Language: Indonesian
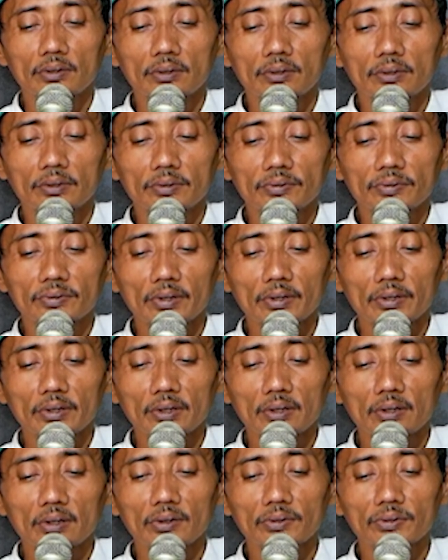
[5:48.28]

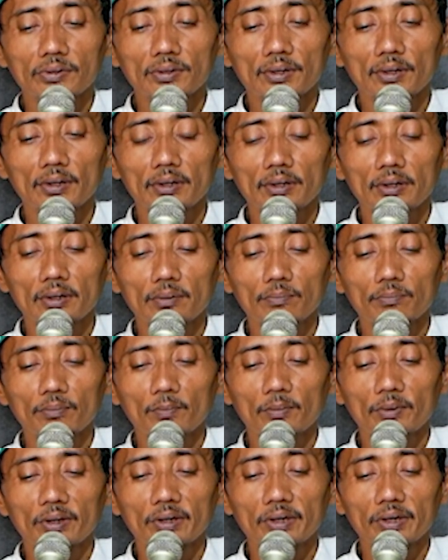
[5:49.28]
saking hasili
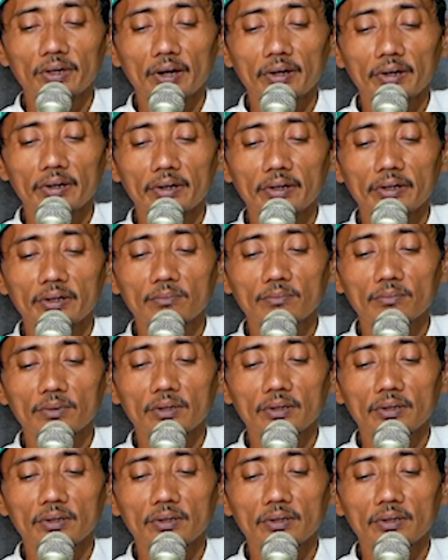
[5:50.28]
pemikiran aimah